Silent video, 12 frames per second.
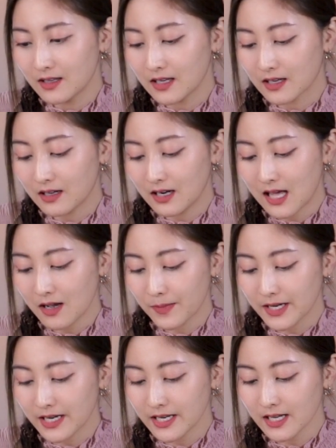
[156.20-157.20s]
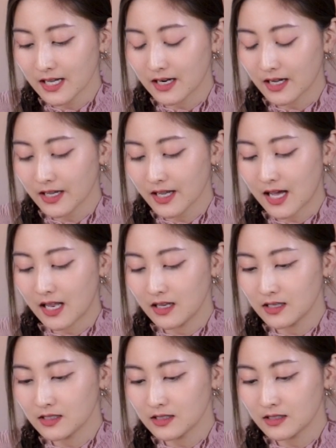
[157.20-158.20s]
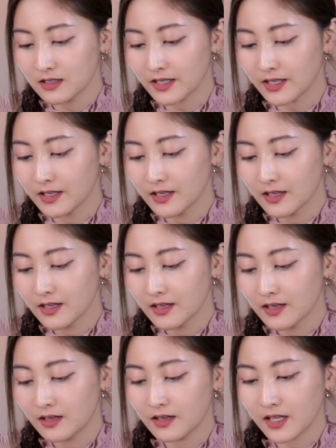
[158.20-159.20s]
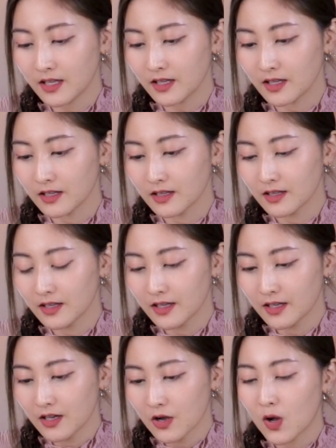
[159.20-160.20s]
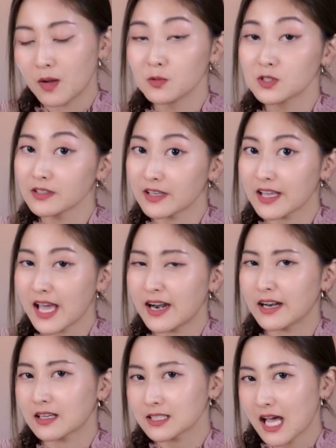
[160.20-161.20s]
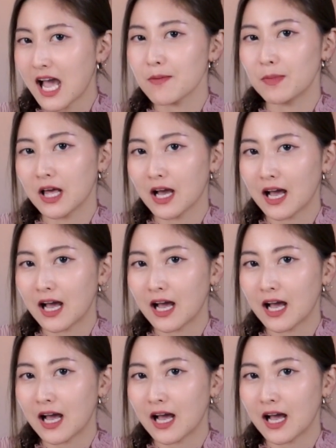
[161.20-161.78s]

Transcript: แล้วก็ลากไปทิ้งที่ถังขยะเลย นี่ ความรู้สึกแย่ๆ นั้นก็จะหายไปแล้ว